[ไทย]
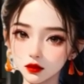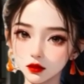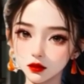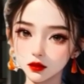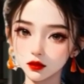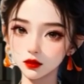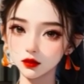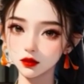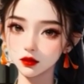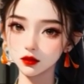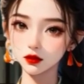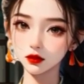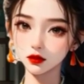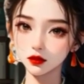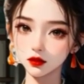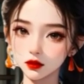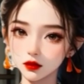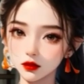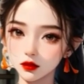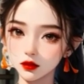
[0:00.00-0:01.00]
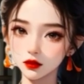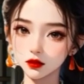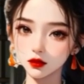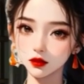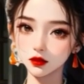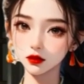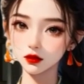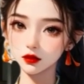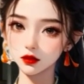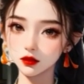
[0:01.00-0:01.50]
เซียนเซียนนิ่งไปเล็ก
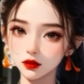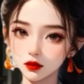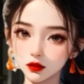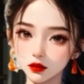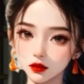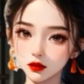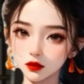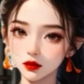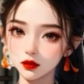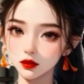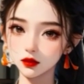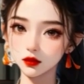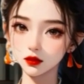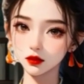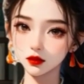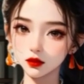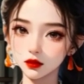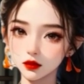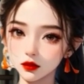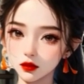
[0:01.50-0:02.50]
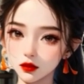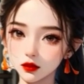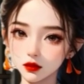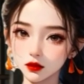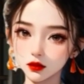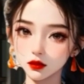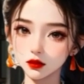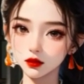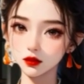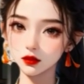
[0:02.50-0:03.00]
น้อยดวงตาของงาม
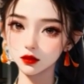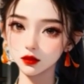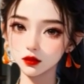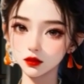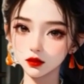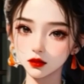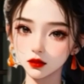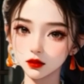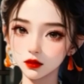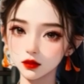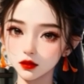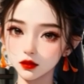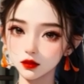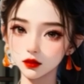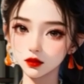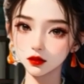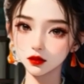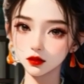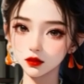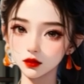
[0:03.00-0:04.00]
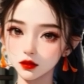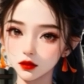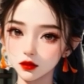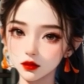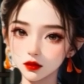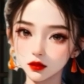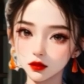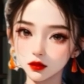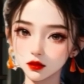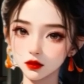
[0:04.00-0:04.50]
แดงเรือขึ้นและคลอดไป
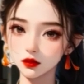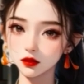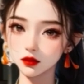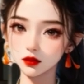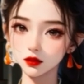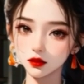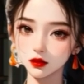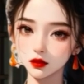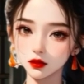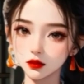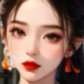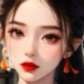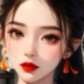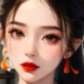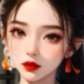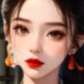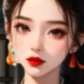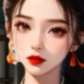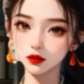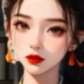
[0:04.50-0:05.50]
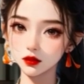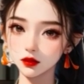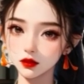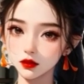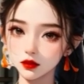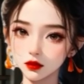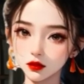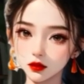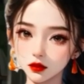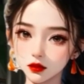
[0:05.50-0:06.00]
ด้วยหยาดน้ำตา
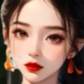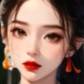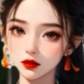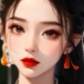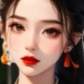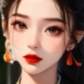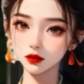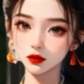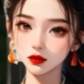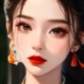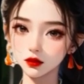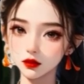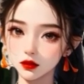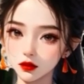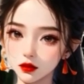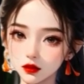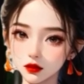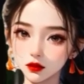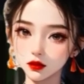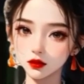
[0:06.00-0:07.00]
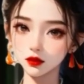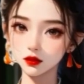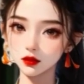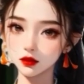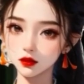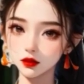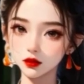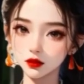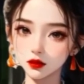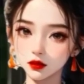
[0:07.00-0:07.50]
ท่านบรรพจา
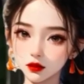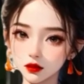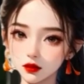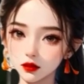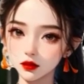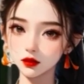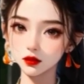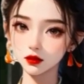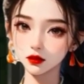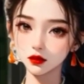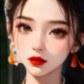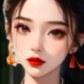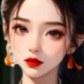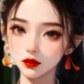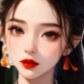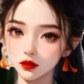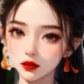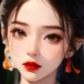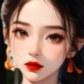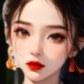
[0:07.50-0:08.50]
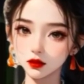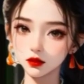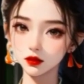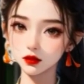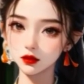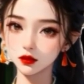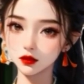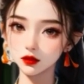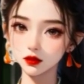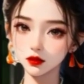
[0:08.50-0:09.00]
รย์ นี่เป็นชะตา
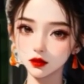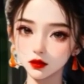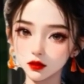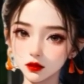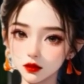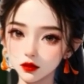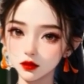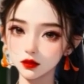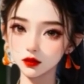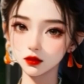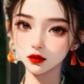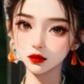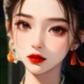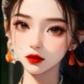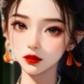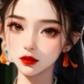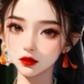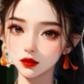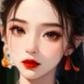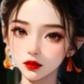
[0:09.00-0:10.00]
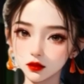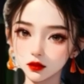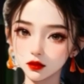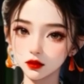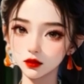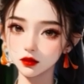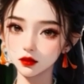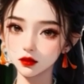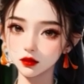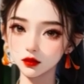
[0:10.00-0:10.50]
กรรมของข้า พวกท่า
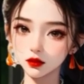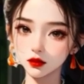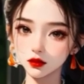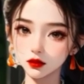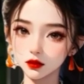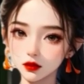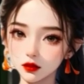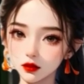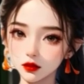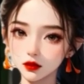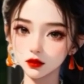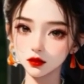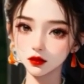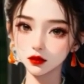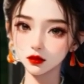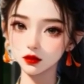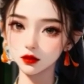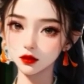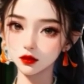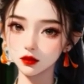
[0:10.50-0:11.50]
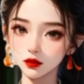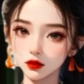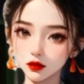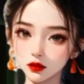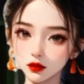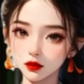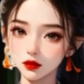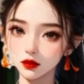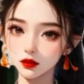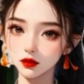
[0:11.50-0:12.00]
นไม่สมควรต้องมารับมันแทน
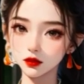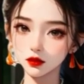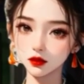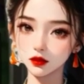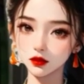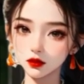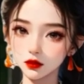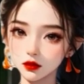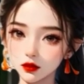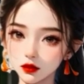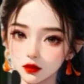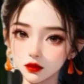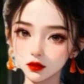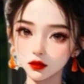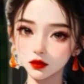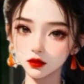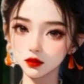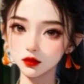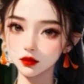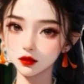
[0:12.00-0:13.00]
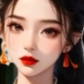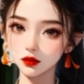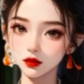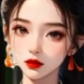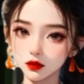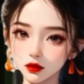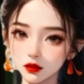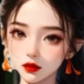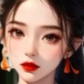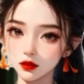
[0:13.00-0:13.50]
ข้าเจ้าค่ะเซียน
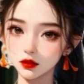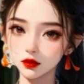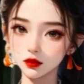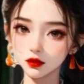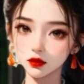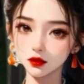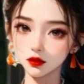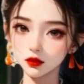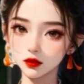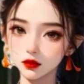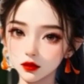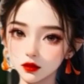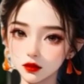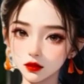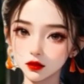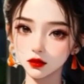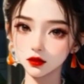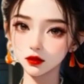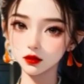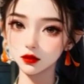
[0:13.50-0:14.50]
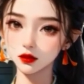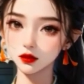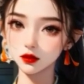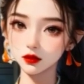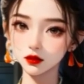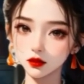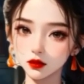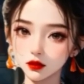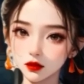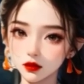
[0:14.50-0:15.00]
เซียสะอื่นก่อนจะ
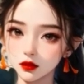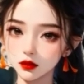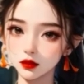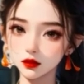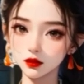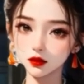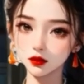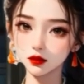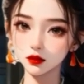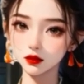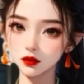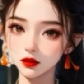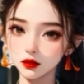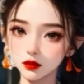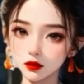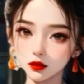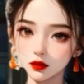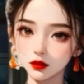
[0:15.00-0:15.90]
เอ่ยพร้อมหยดน้ำตา